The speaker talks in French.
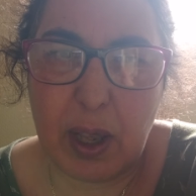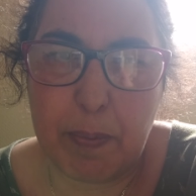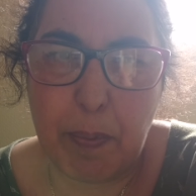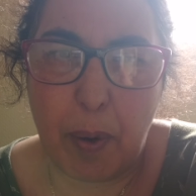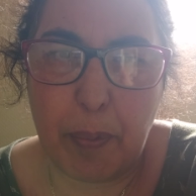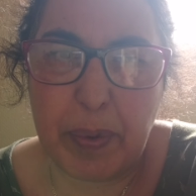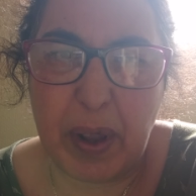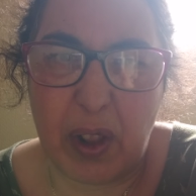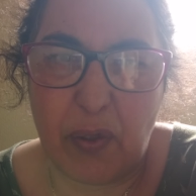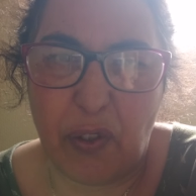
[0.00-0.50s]
des
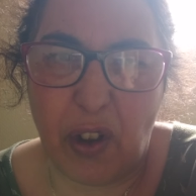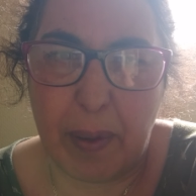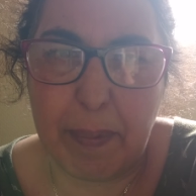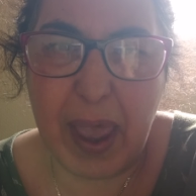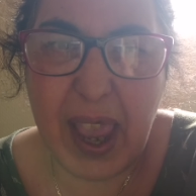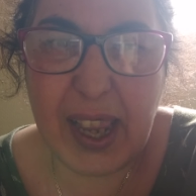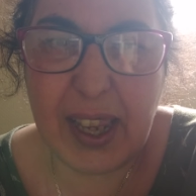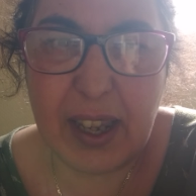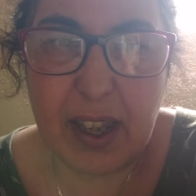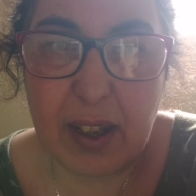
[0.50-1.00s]
pompiers de
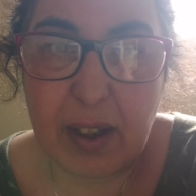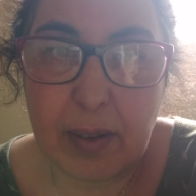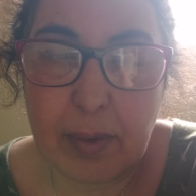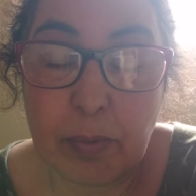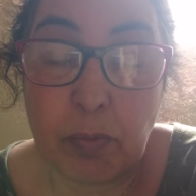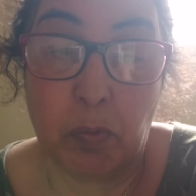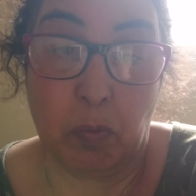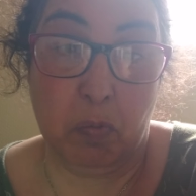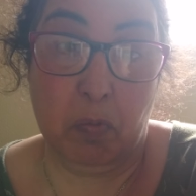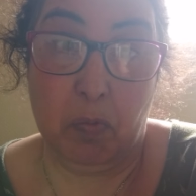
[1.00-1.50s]
Famec,
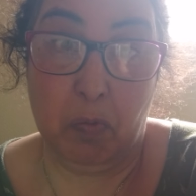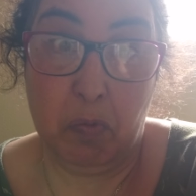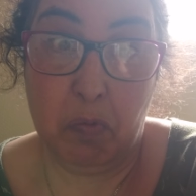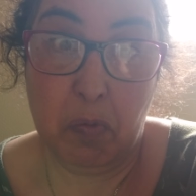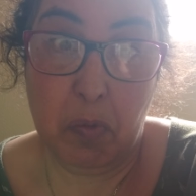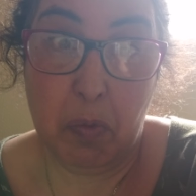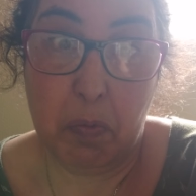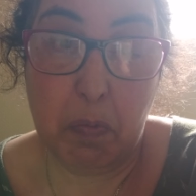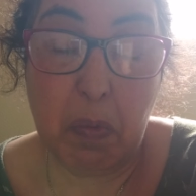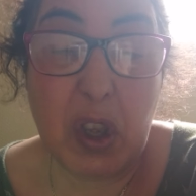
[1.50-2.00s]

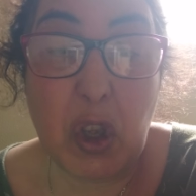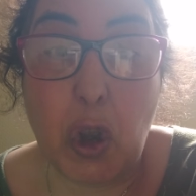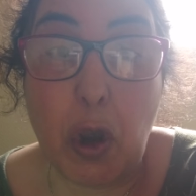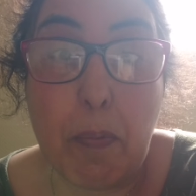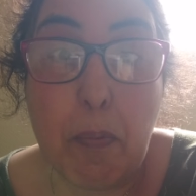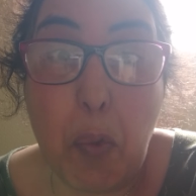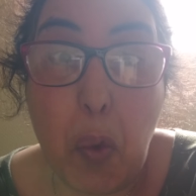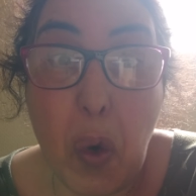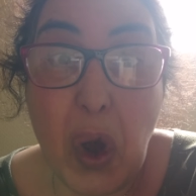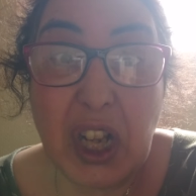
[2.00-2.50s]
mais que
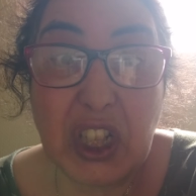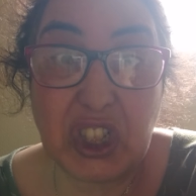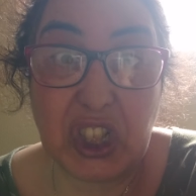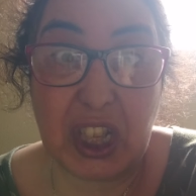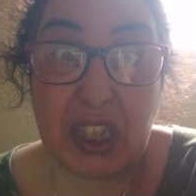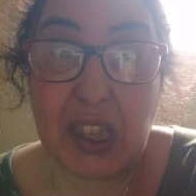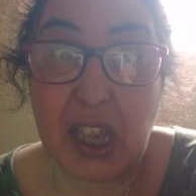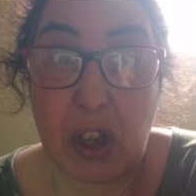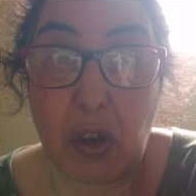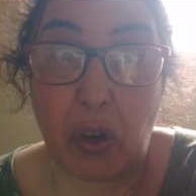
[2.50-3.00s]
moi
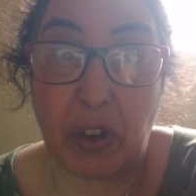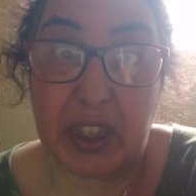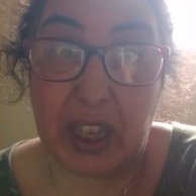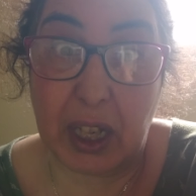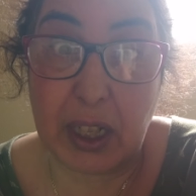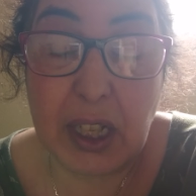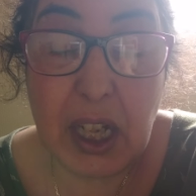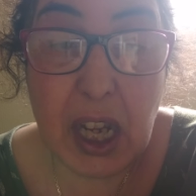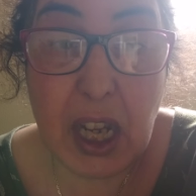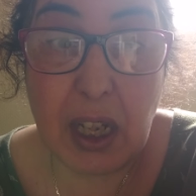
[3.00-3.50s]
j'étais
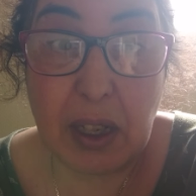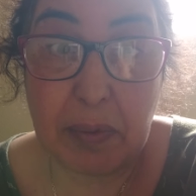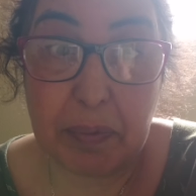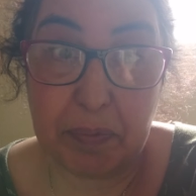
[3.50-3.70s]
condamné,